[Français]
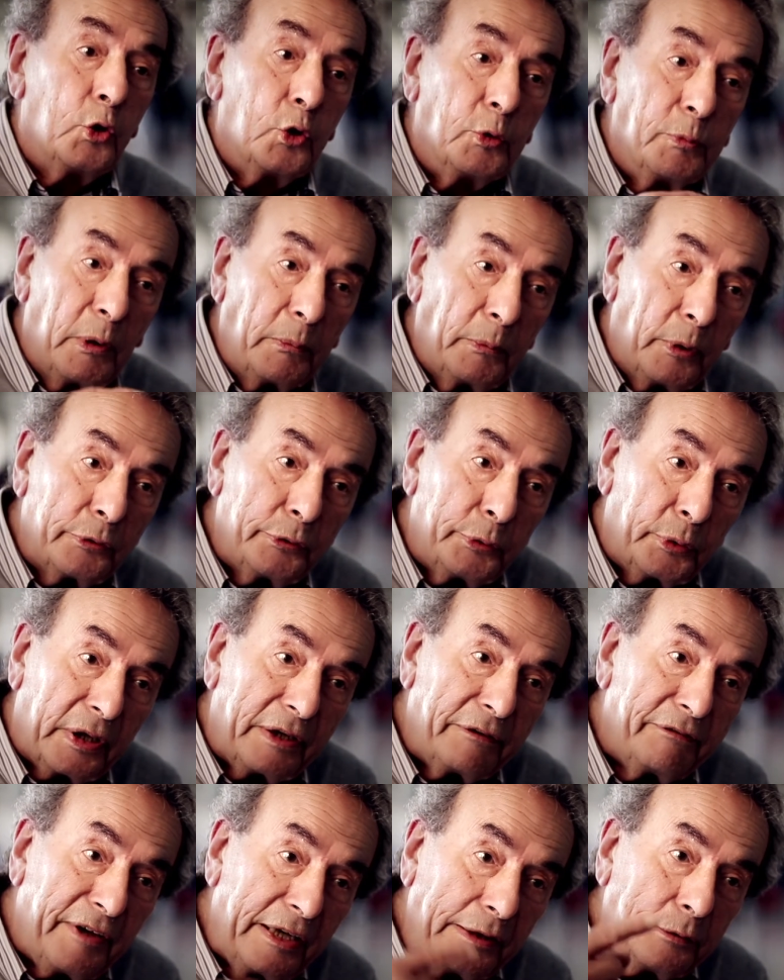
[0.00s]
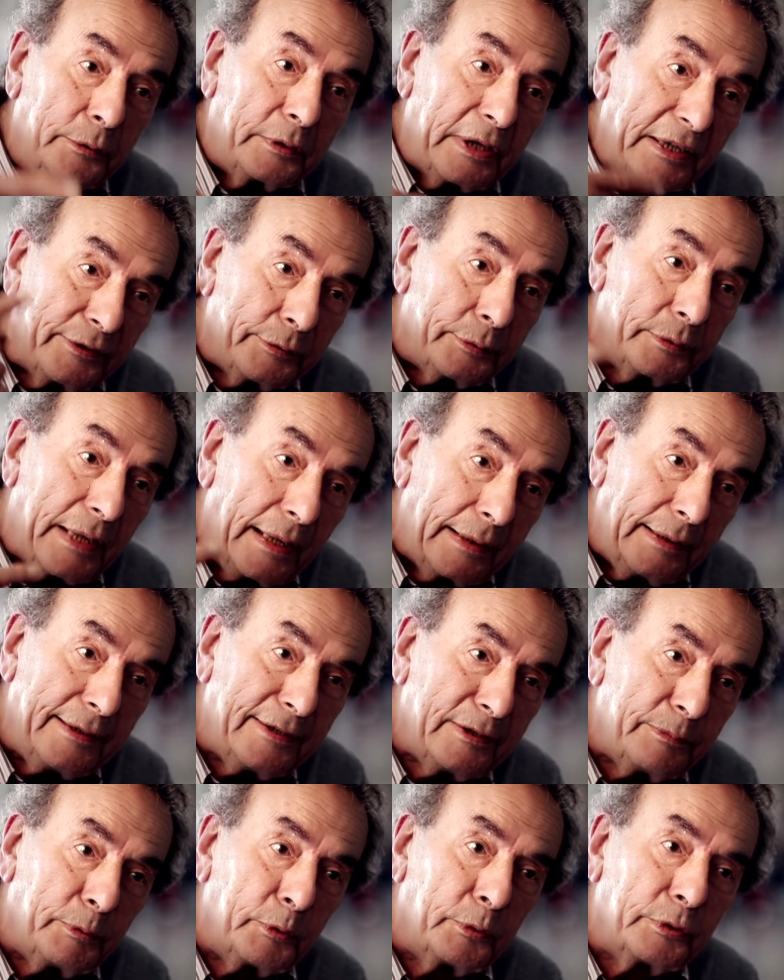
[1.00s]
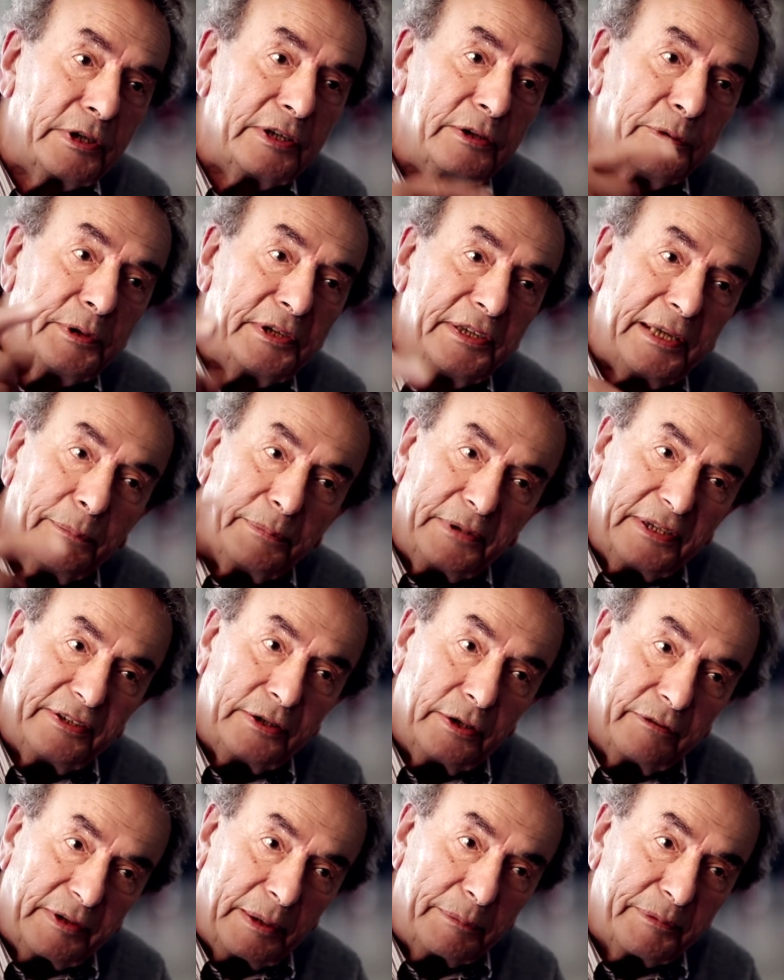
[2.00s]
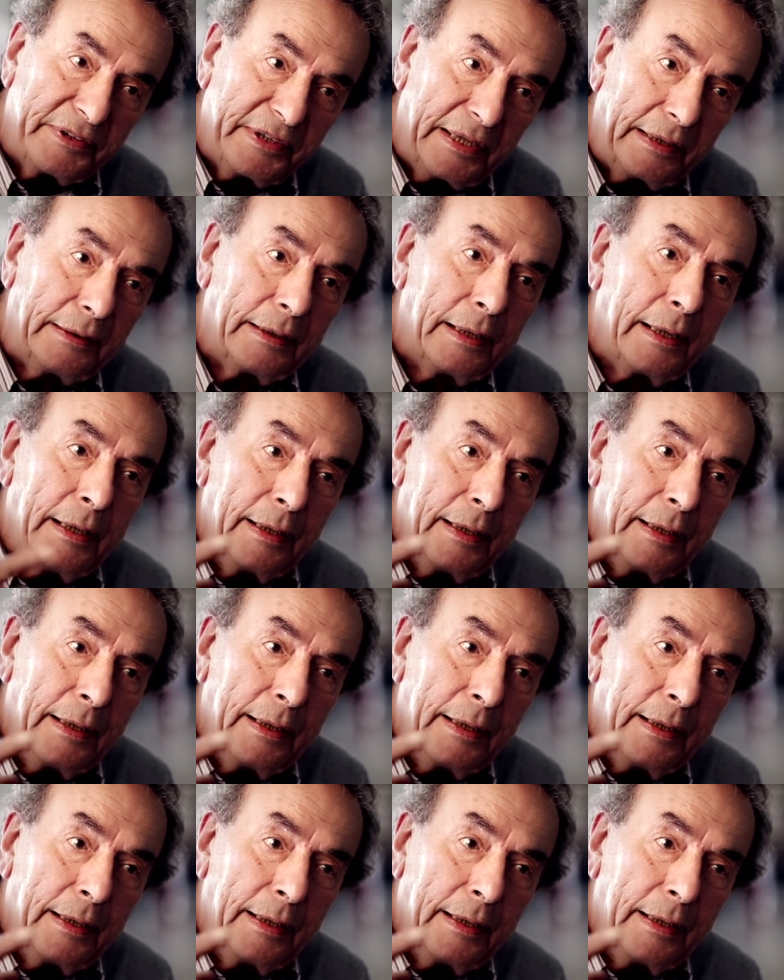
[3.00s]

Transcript: au moment du réveil du nationalisme au XVIIIe, XIXe siècle,